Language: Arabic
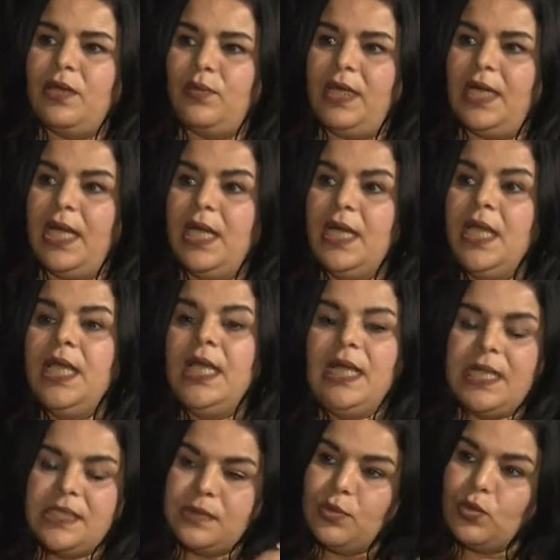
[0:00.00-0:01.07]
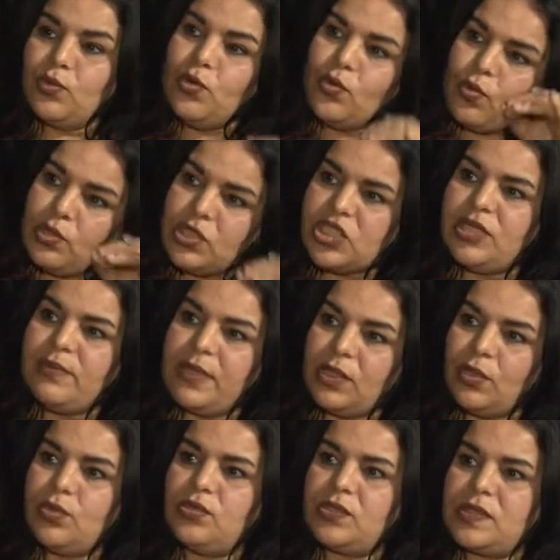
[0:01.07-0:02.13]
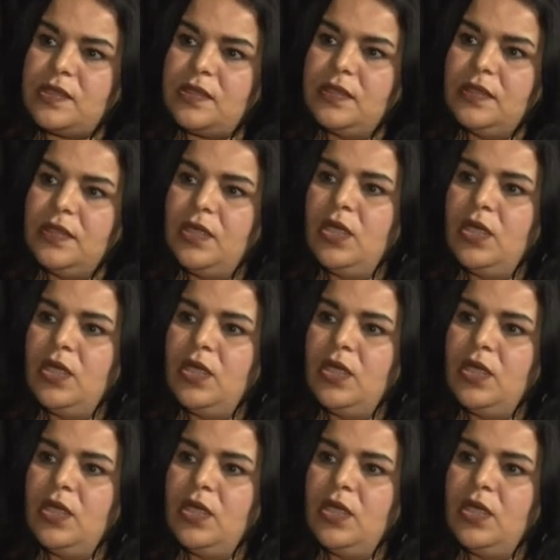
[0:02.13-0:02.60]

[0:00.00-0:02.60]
ولا لازم يكون كل شيء مدروس